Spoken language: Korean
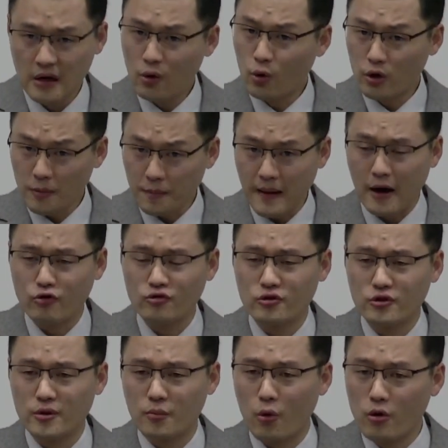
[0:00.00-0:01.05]
오히려
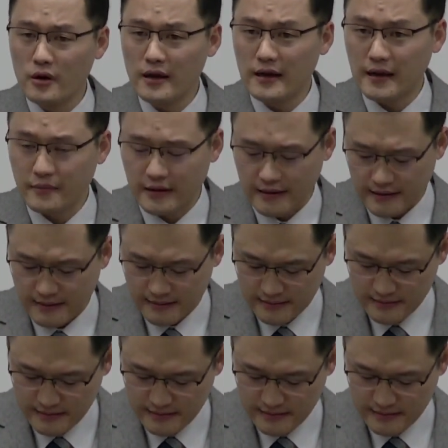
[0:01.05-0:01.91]
바울은요, 뭘 얘기합니까?